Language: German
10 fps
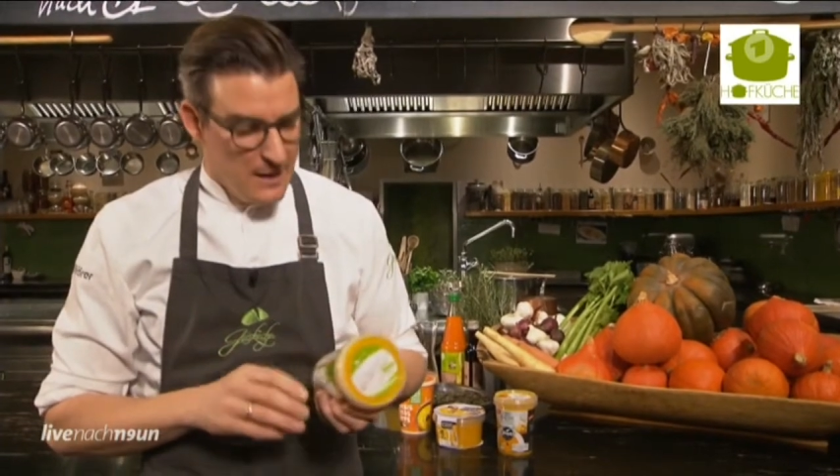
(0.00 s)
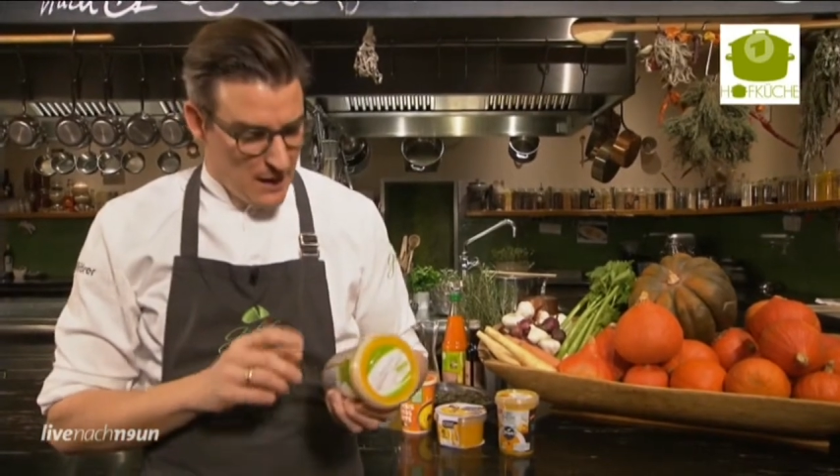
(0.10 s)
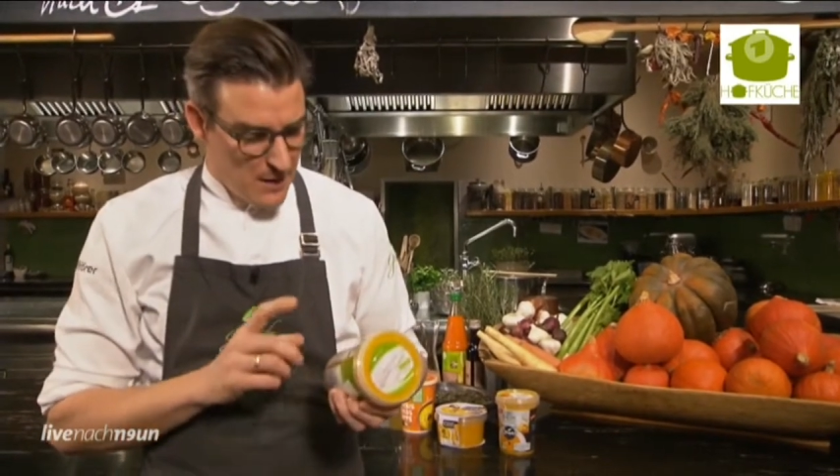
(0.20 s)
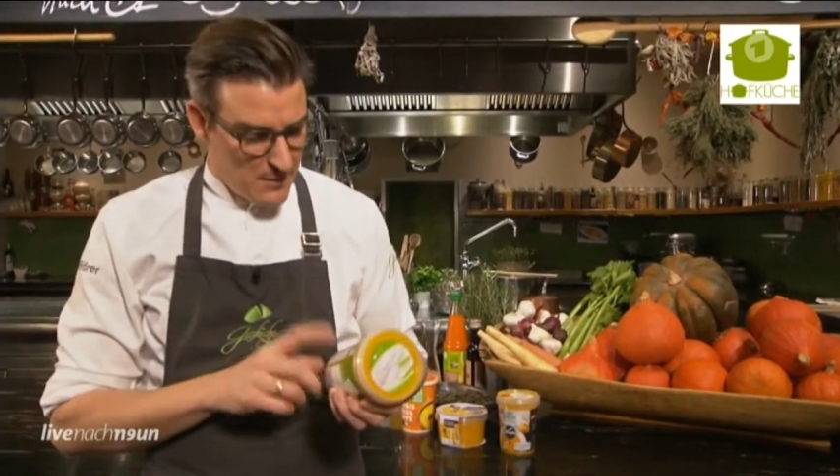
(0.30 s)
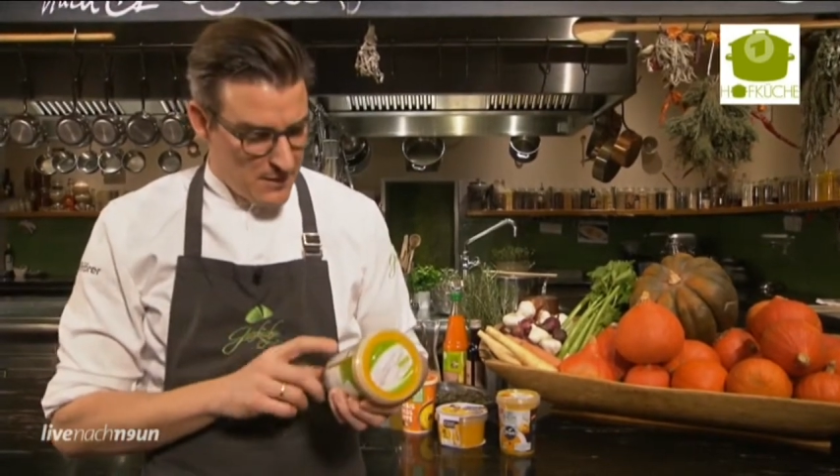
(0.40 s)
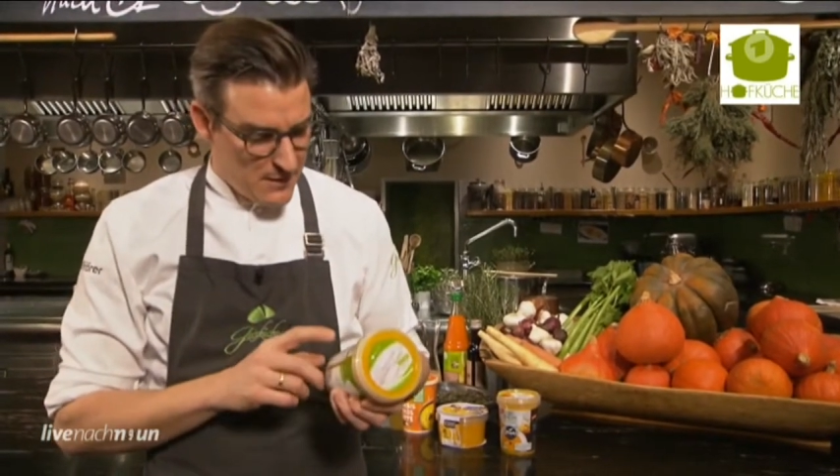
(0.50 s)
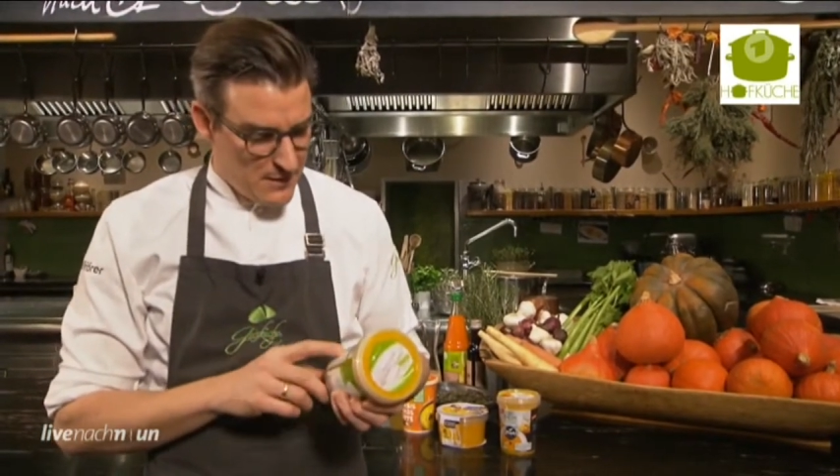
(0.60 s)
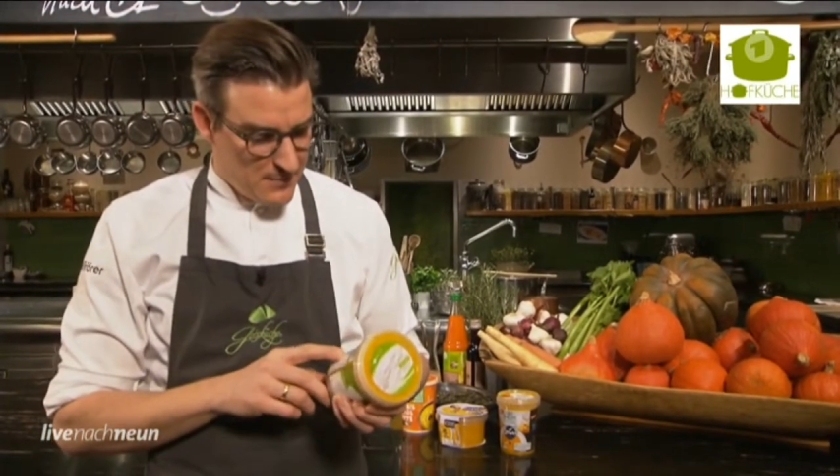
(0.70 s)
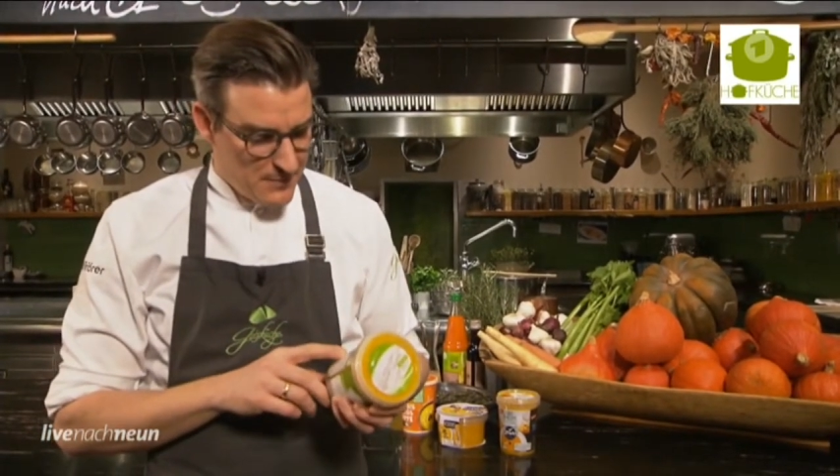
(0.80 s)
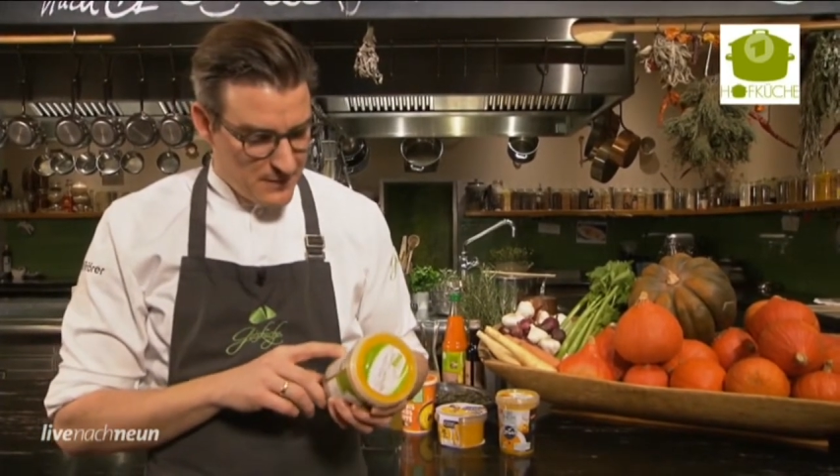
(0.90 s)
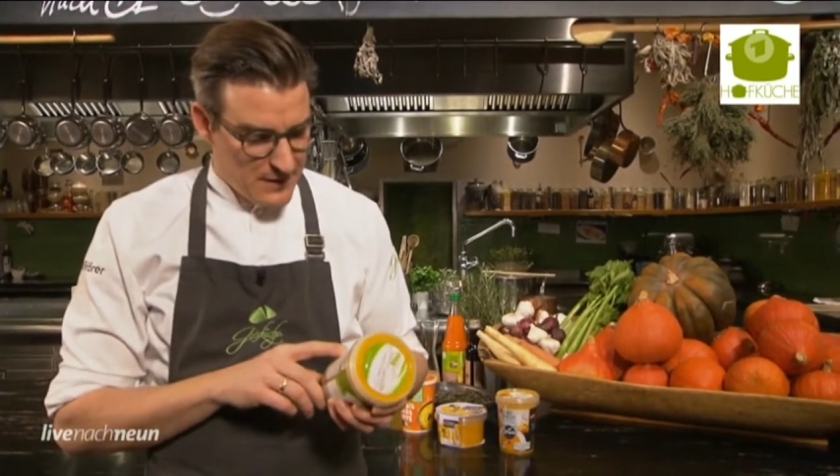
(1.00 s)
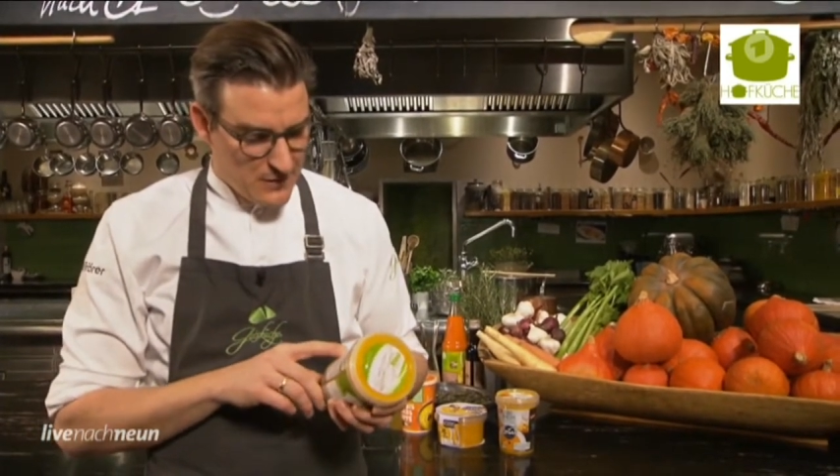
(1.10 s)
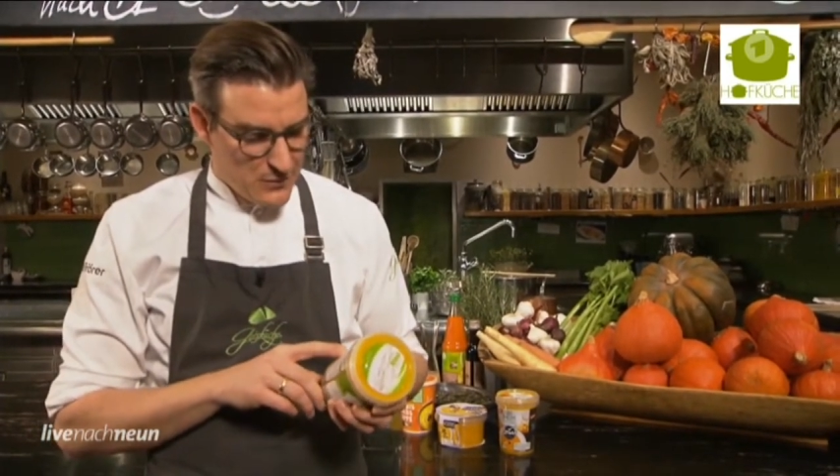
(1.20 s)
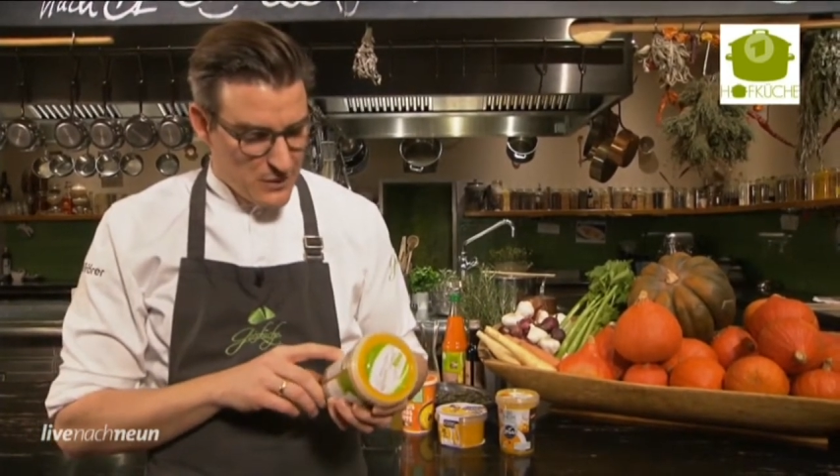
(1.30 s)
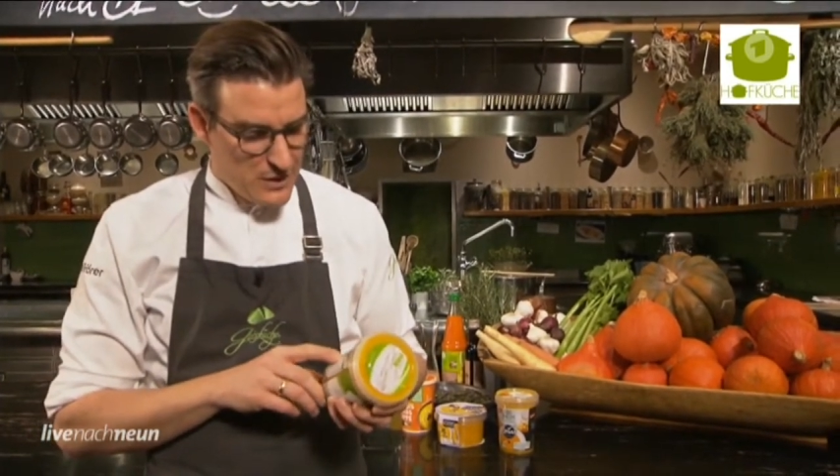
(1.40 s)
Aber ähm,
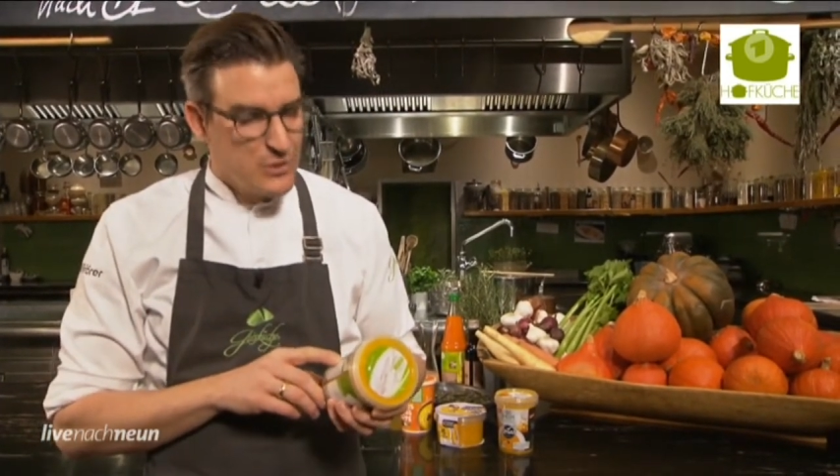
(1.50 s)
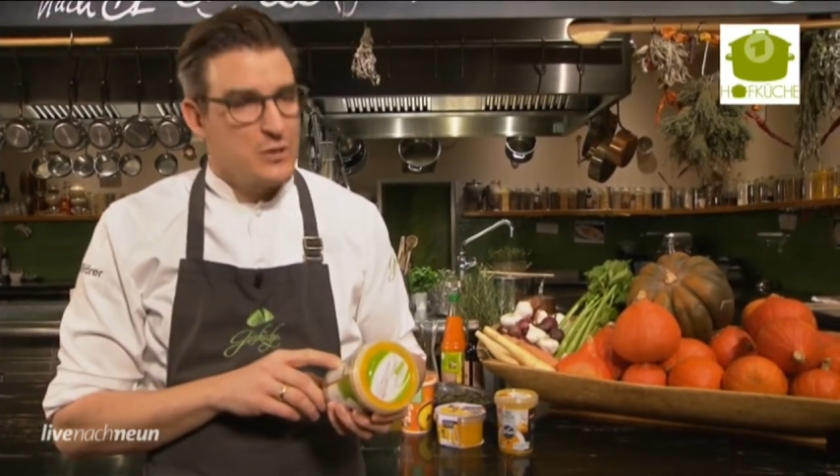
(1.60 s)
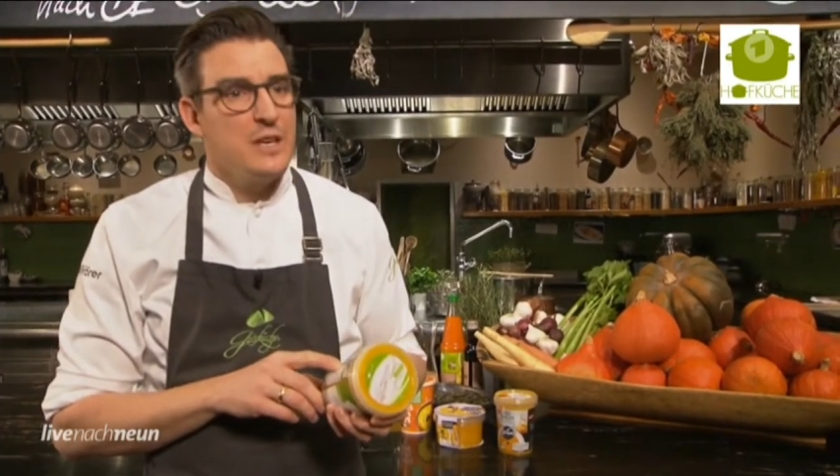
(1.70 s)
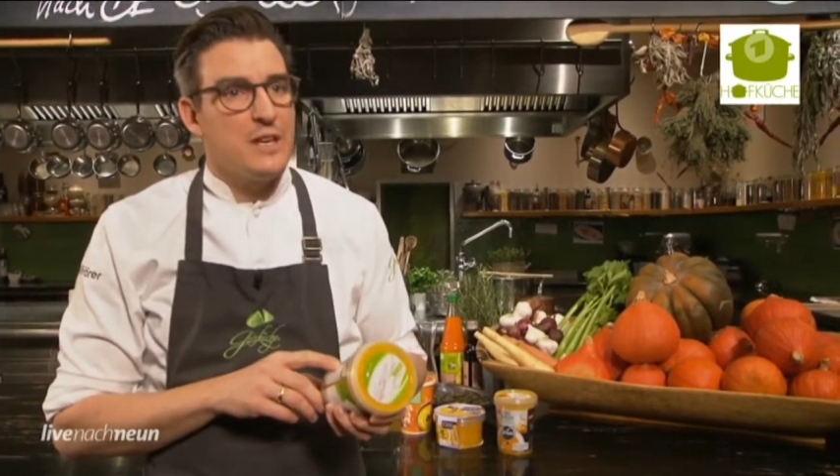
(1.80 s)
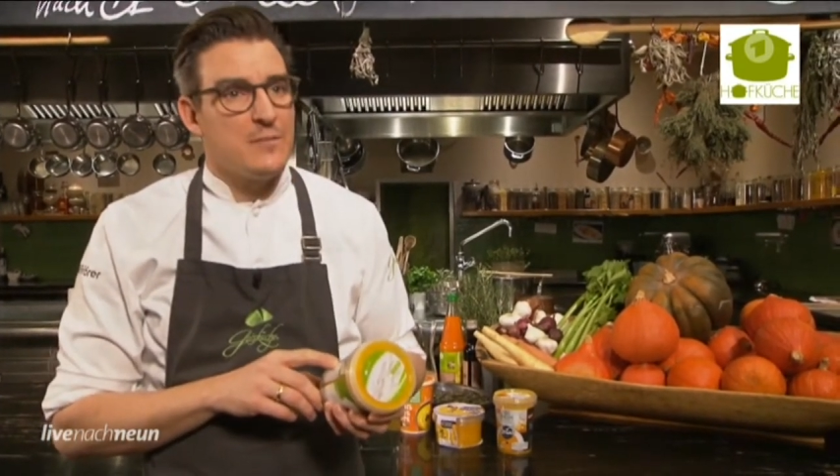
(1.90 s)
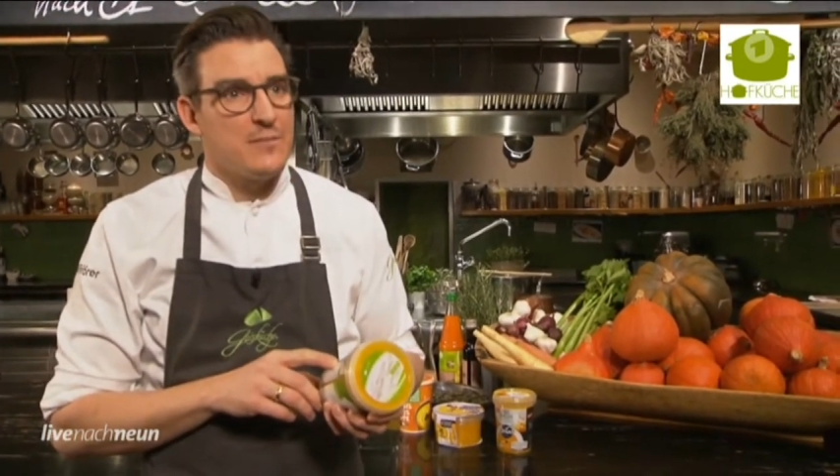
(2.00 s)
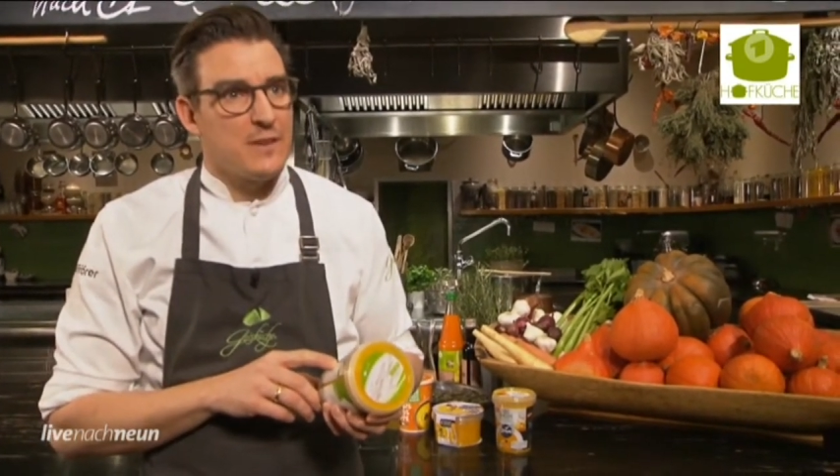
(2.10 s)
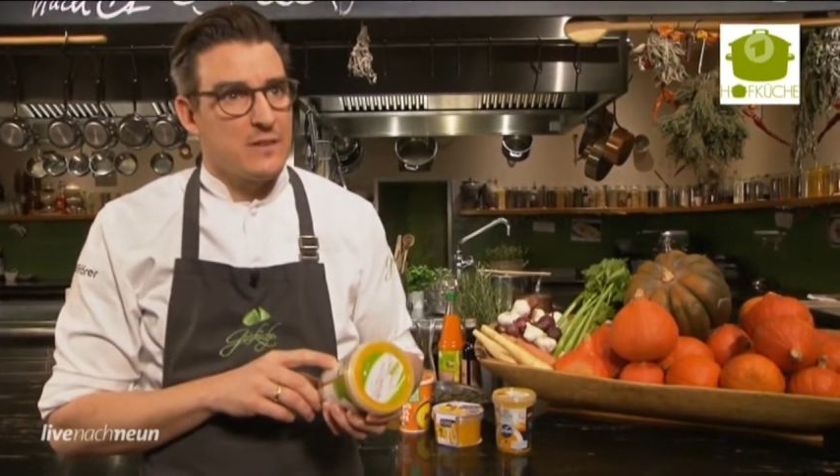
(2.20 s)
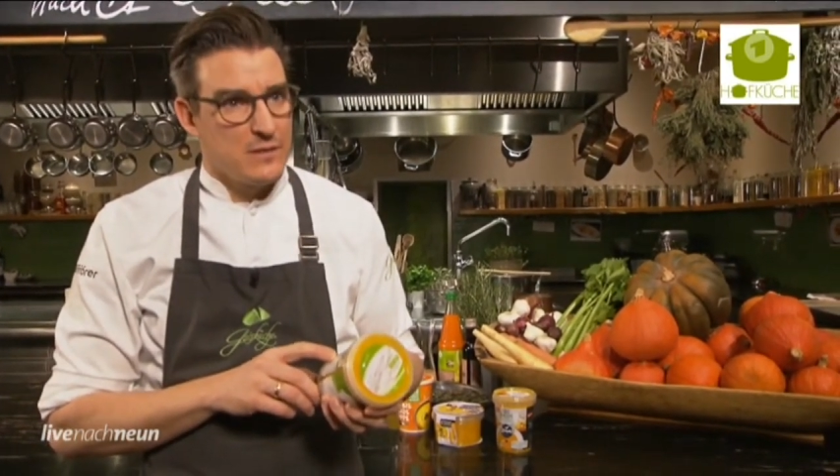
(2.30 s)
das würde hier stehen, das